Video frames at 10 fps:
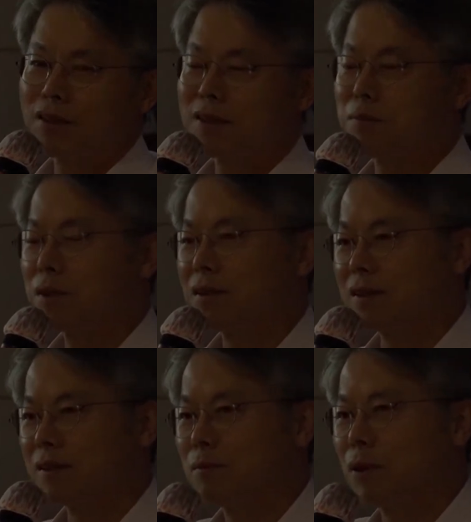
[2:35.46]

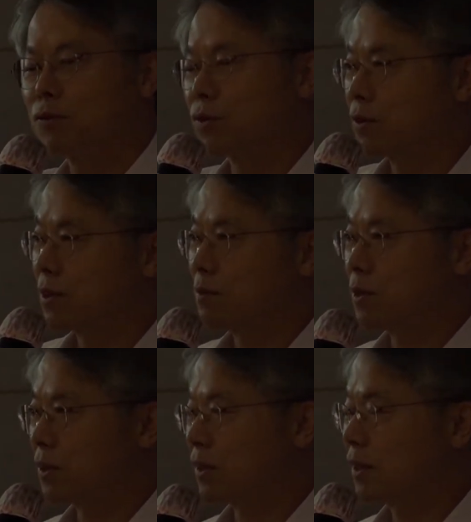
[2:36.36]
하자면 박고영 선생님이
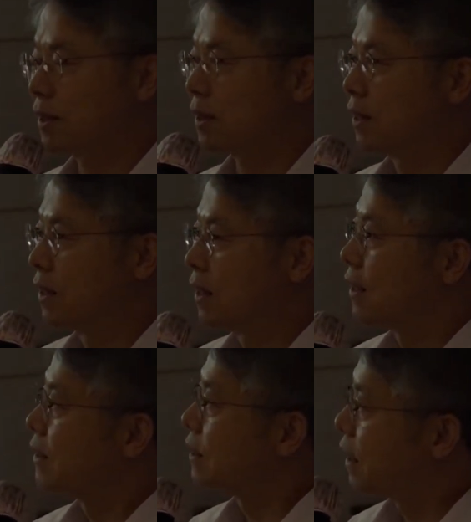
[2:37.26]
저한테
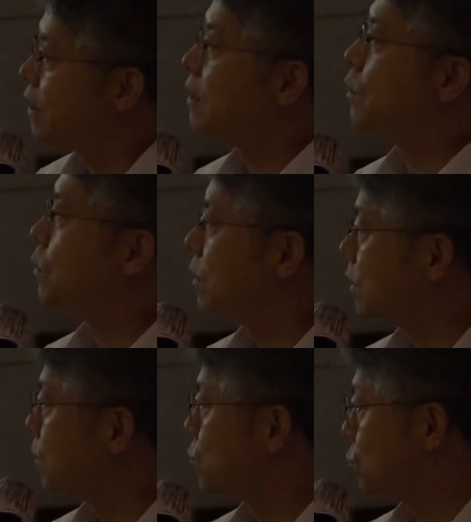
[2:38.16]
내일의
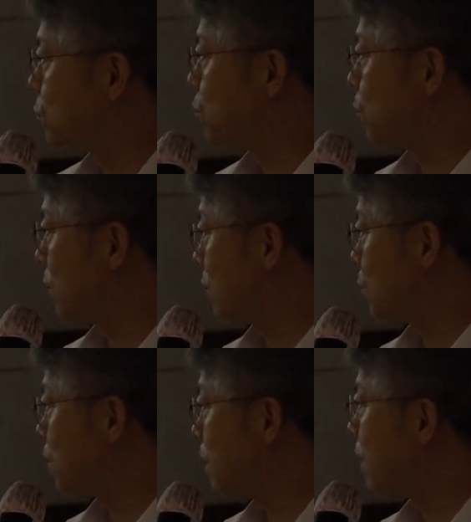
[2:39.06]
권력을 중심으로 얘기를
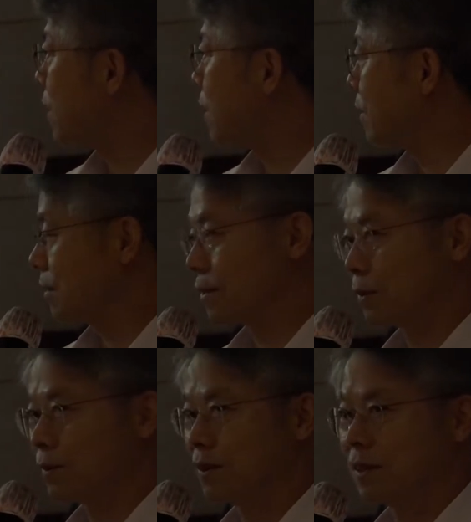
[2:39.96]
좀 해달라
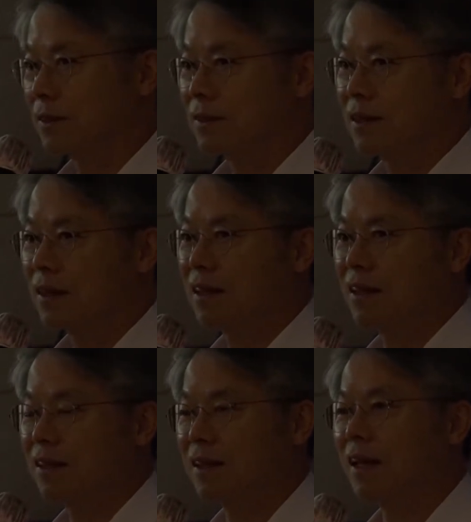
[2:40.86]
그랬어요. 근데
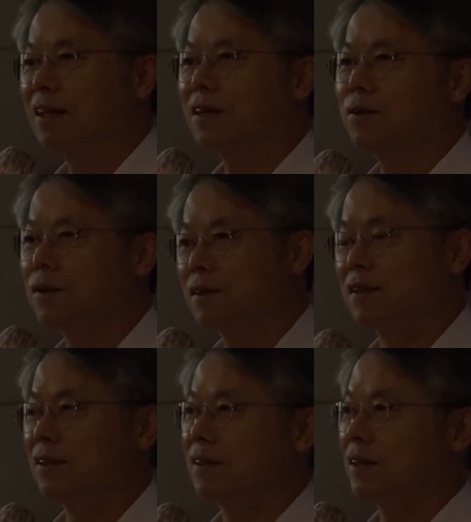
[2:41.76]
그때 내일의
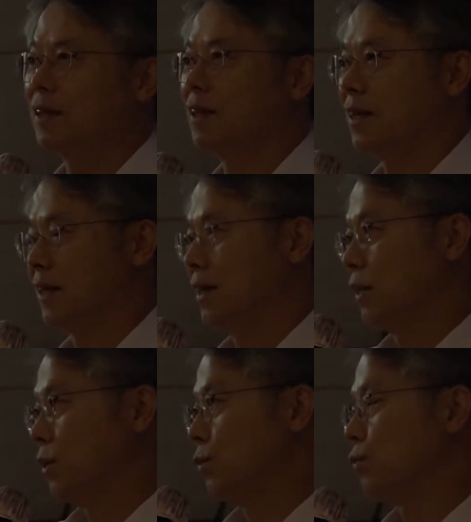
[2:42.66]
권력의
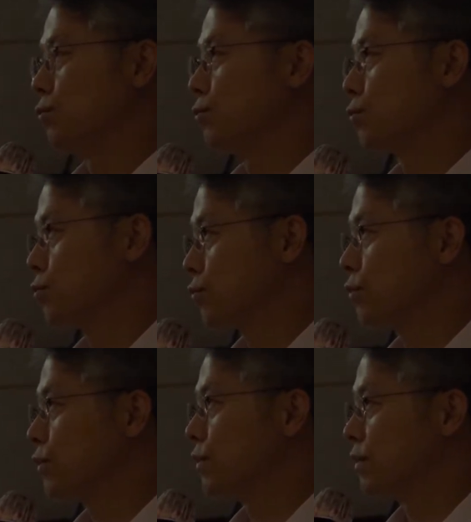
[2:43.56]
두
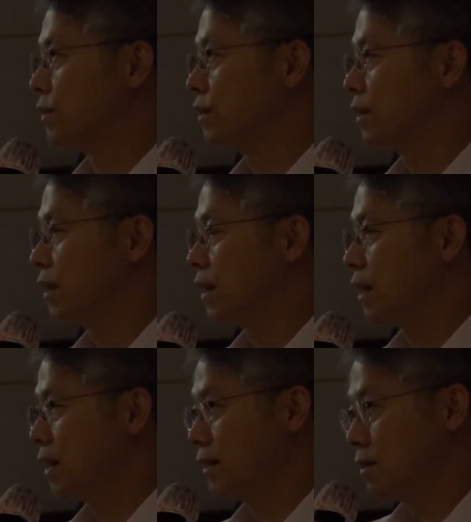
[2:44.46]
축은
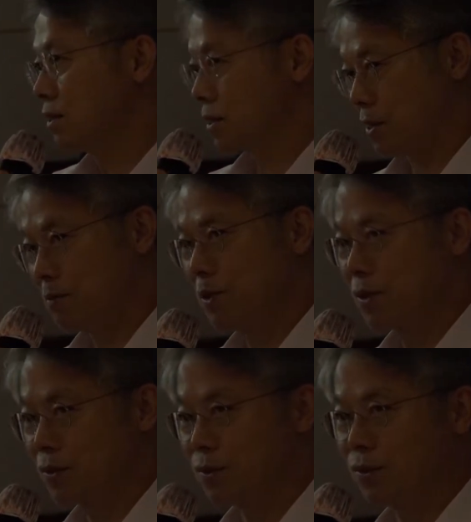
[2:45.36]
하나는
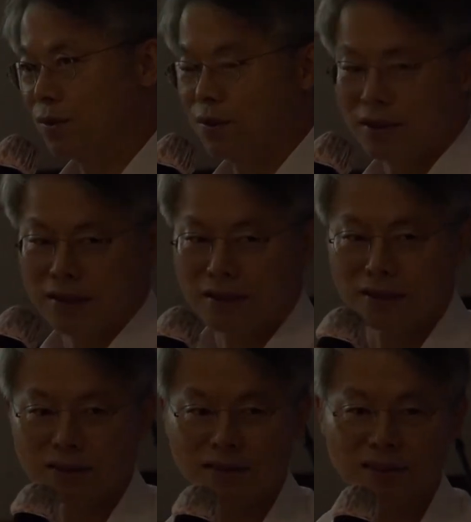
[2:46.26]
시민이고
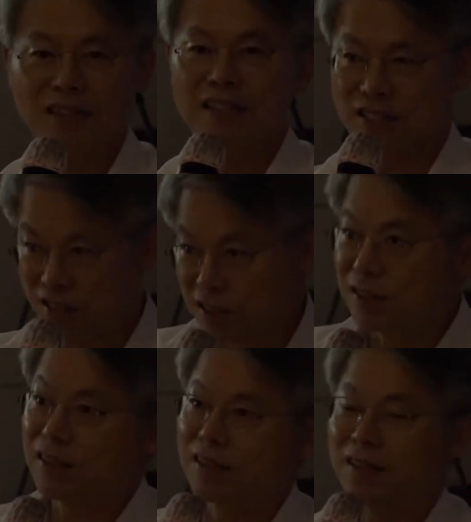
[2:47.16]
하나는
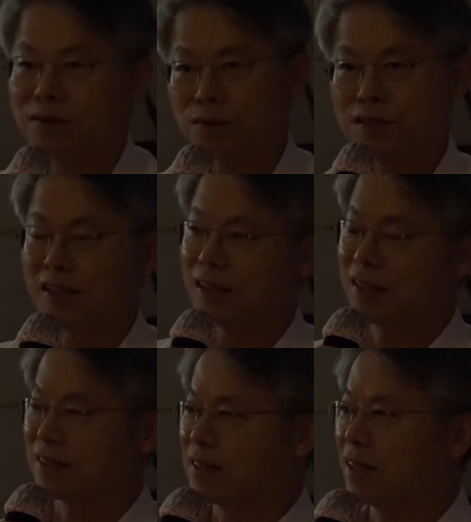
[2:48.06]
지역이라고
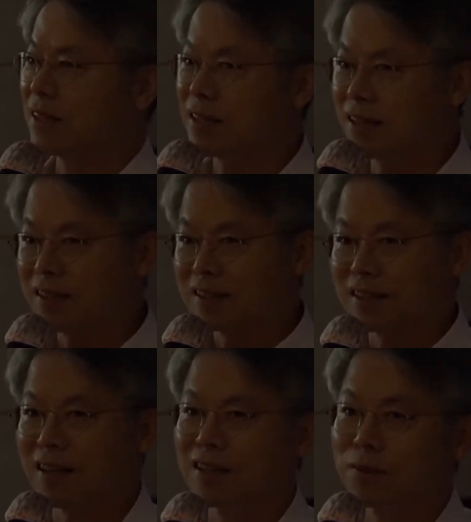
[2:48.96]
제가 제 책
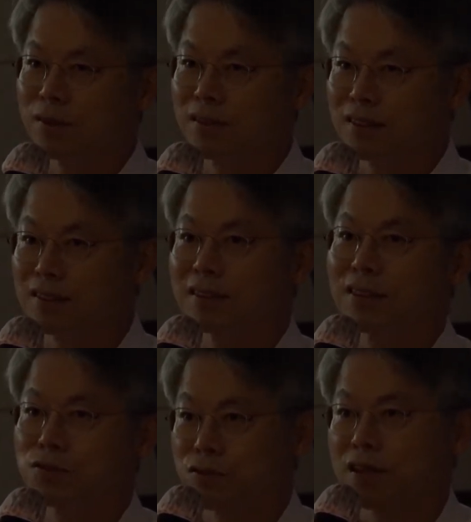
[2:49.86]
내일의 권력에서
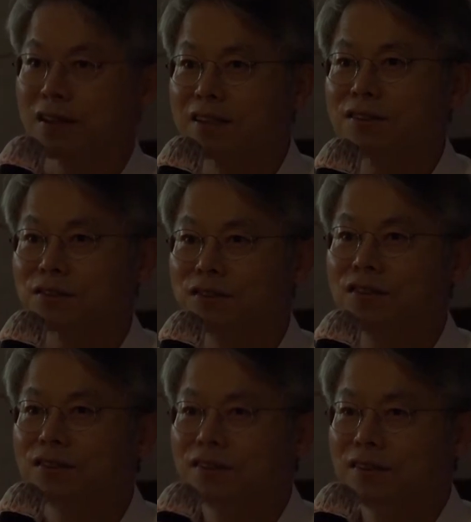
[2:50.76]
그렇게 주장을 하거든요.
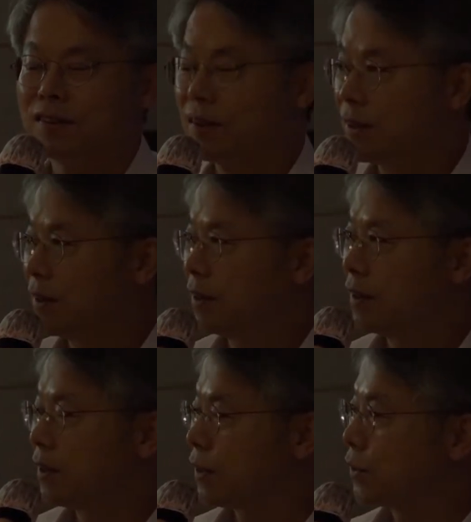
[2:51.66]

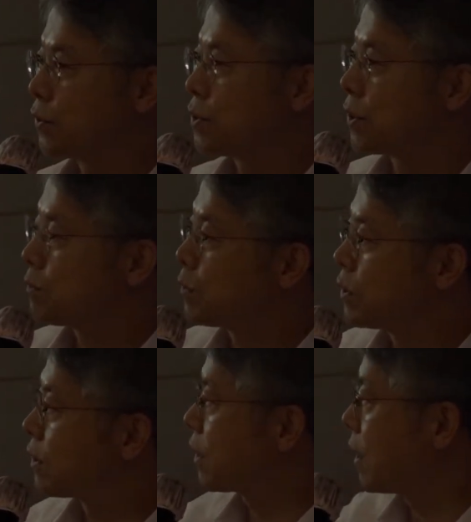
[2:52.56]
그리고 지금
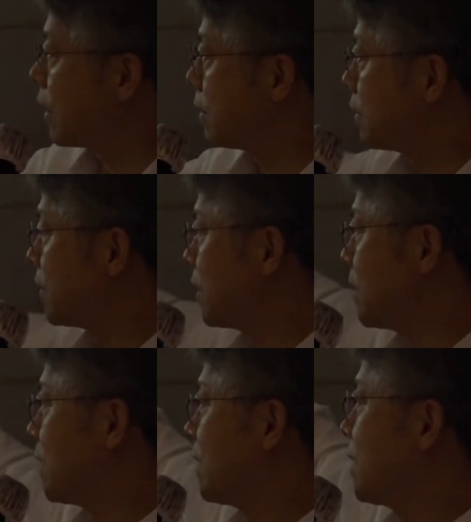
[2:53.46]
그렇게 가는
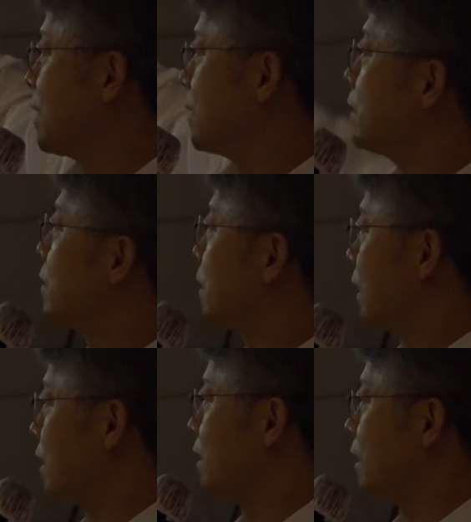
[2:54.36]
여정에
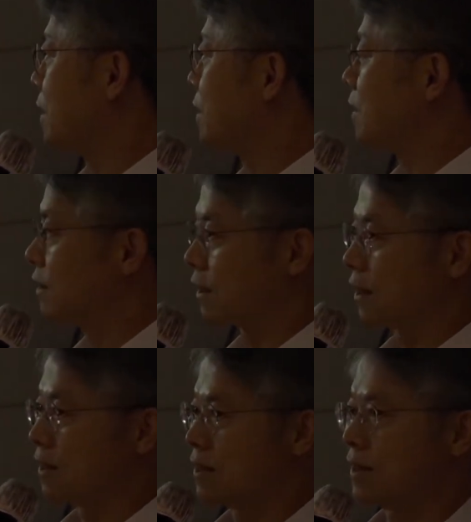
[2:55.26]
있다. 저는
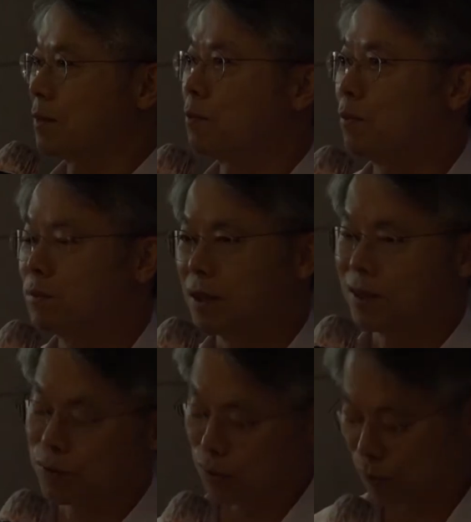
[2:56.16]
그렇게 이제 봅니다. 그래서